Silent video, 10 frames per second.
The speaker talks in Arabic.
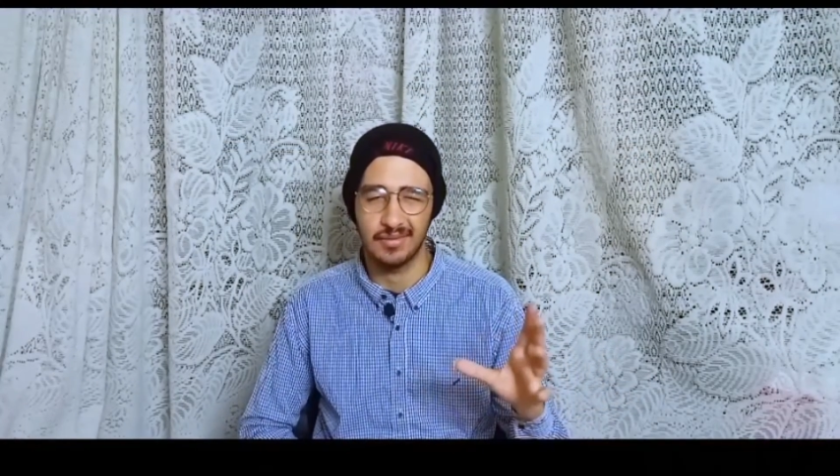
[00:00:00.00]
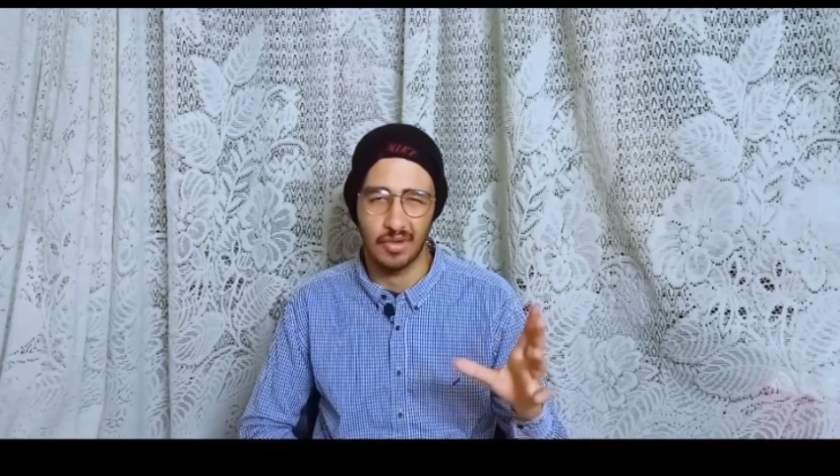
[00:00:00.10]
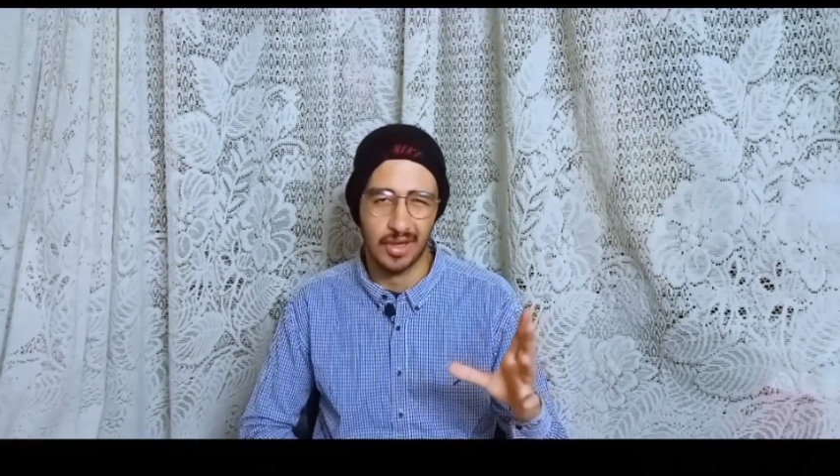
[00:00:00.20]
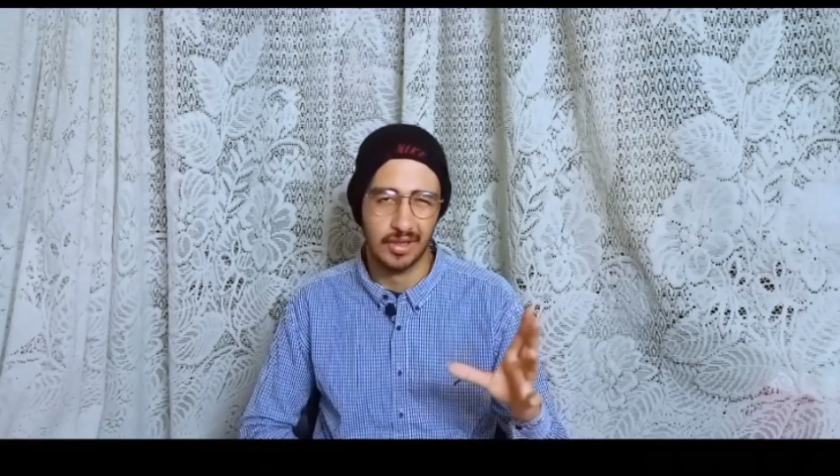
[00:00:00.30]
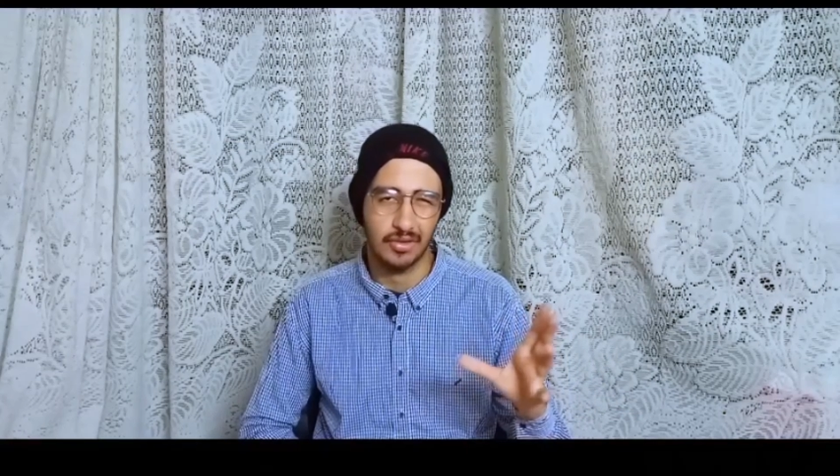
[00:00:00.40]

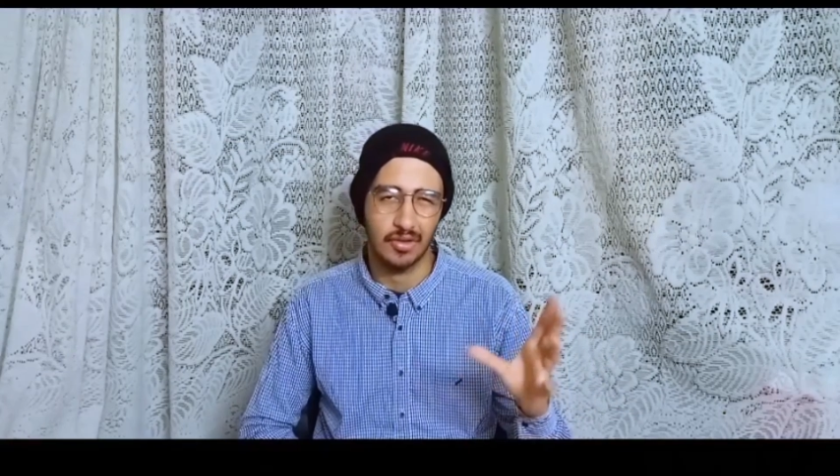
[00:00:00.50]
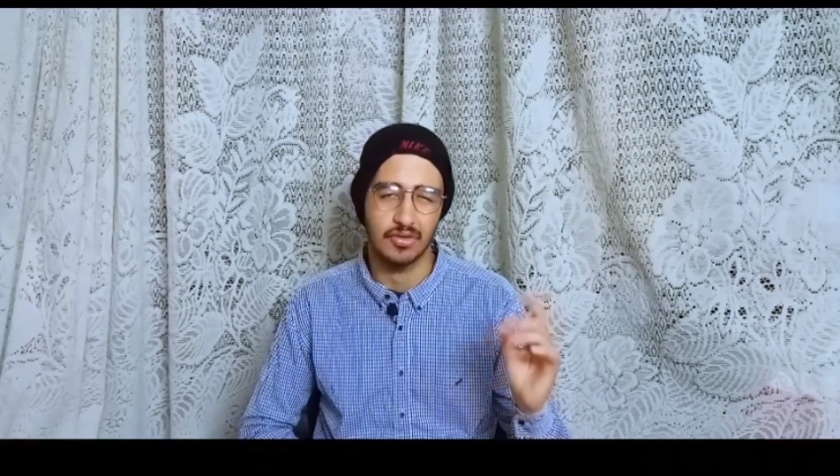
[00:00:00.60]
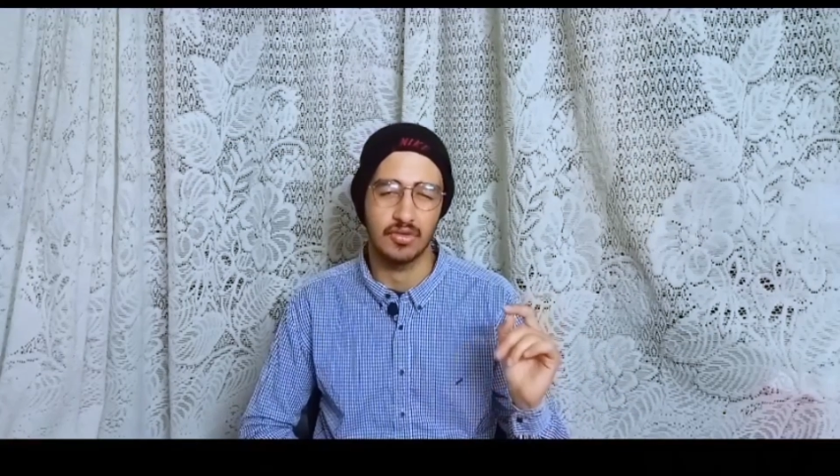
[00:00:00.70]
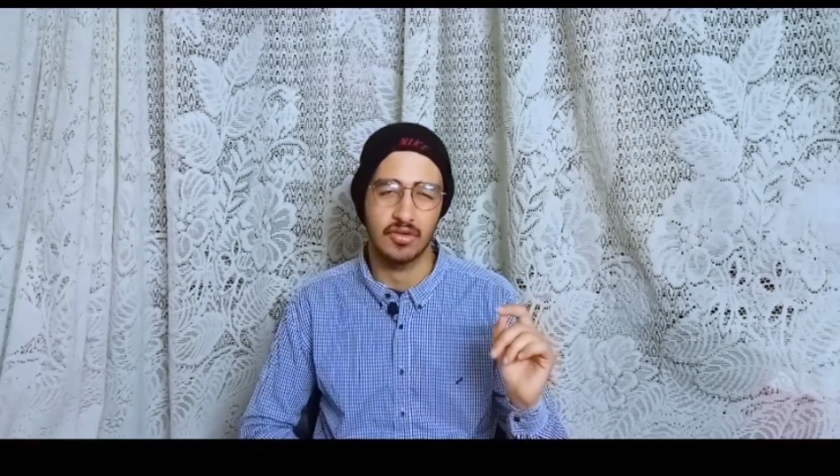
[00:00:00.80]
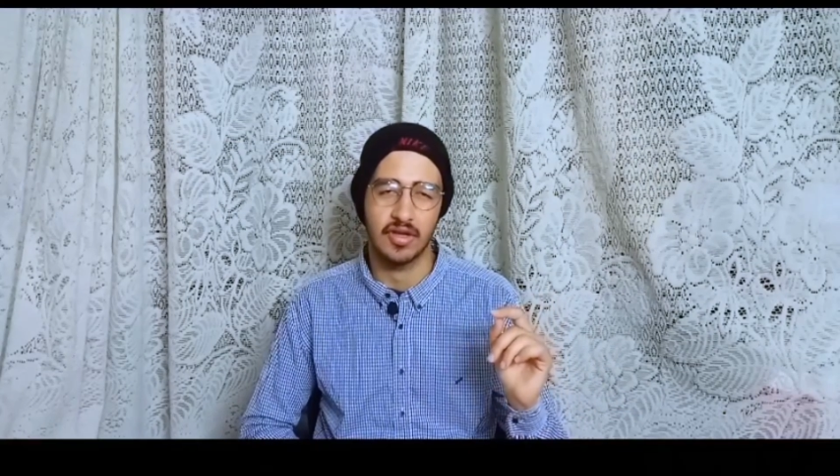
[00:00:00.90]
معالجته
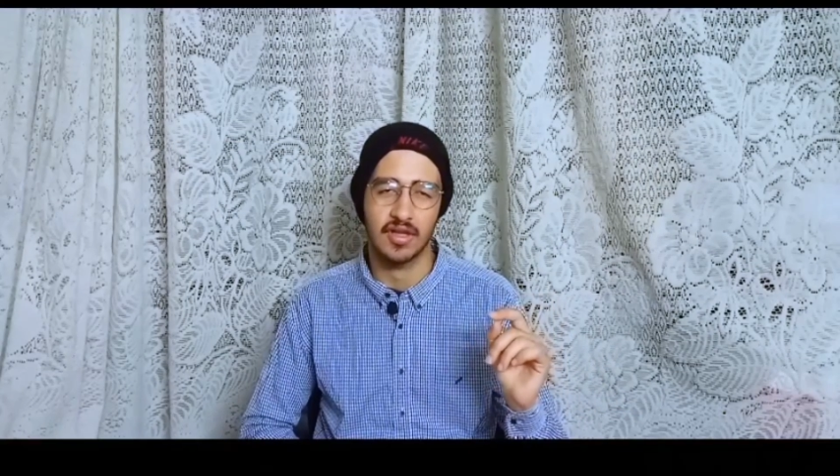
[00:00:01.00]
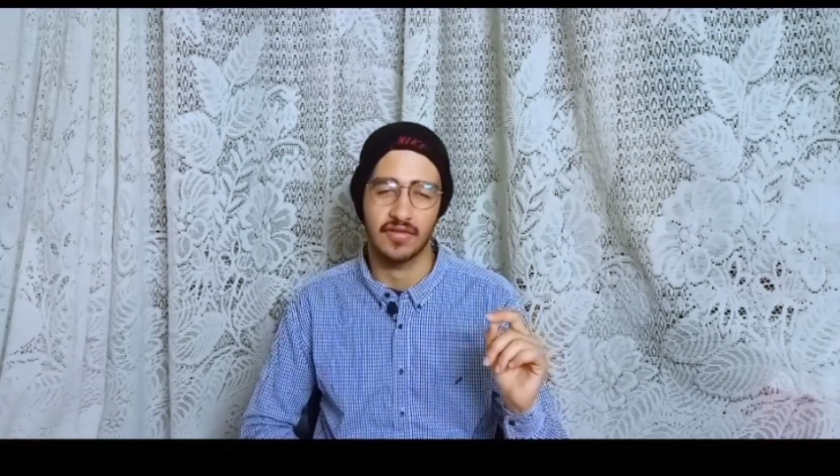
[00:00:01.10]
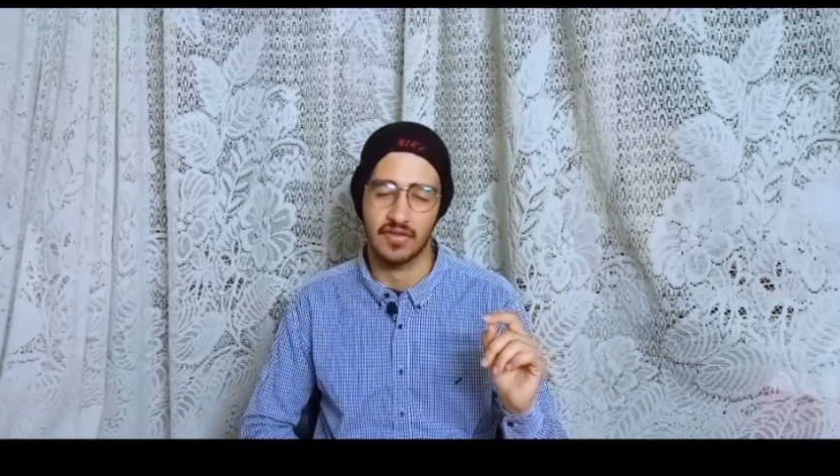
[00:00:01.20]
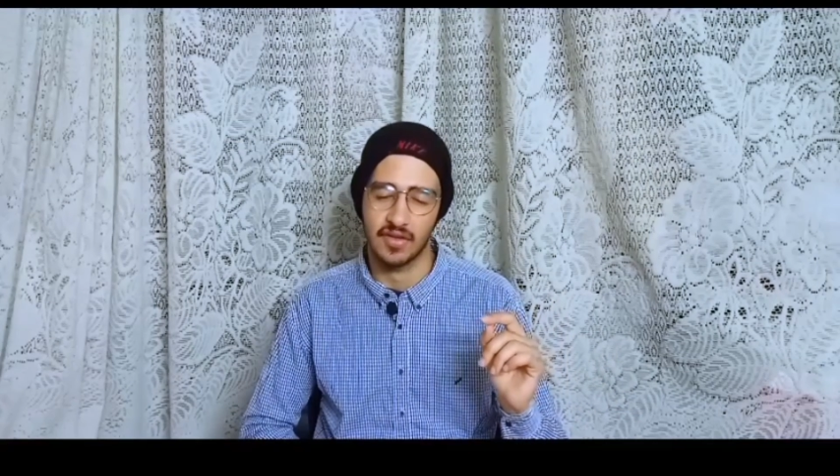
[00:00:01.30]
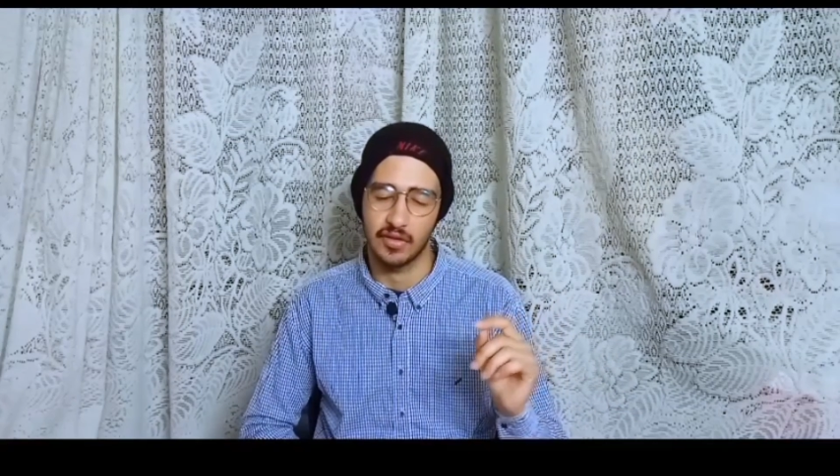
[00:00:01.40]
هتكون كويسة
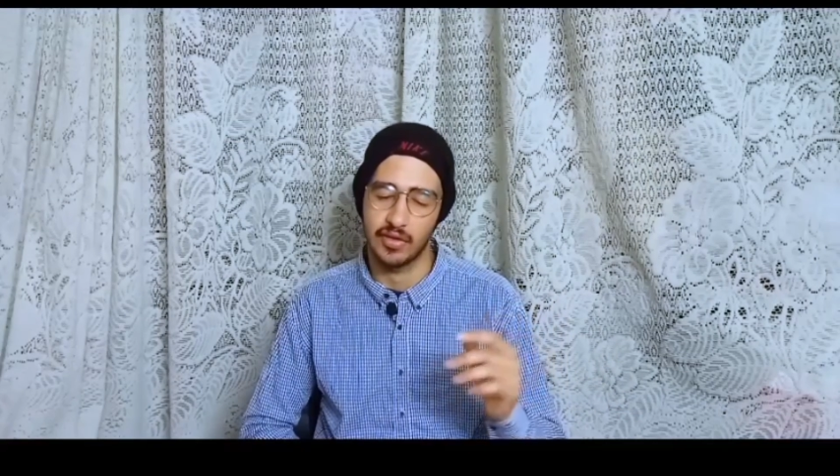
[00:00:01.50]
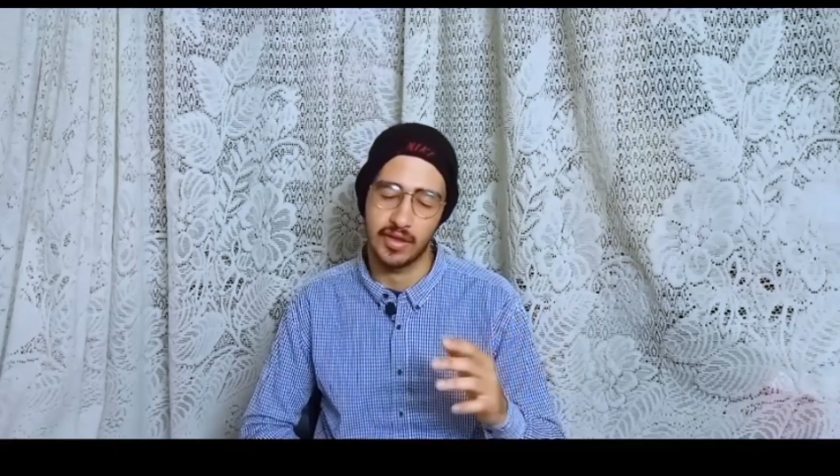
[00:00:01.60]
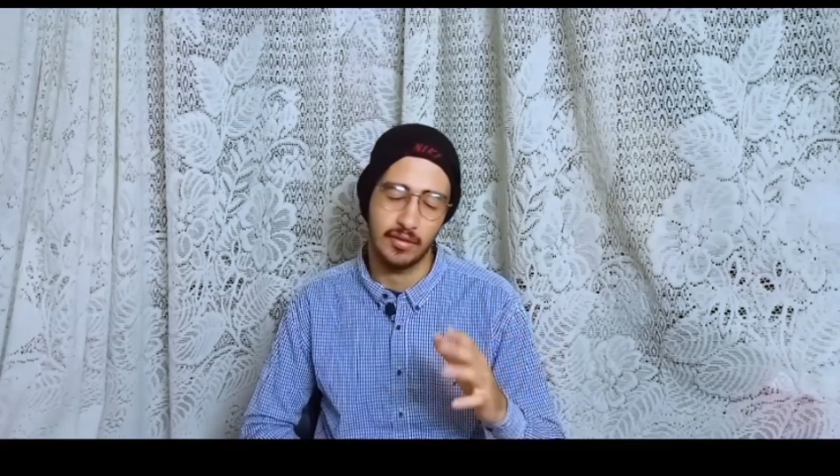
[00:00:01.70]
في الصور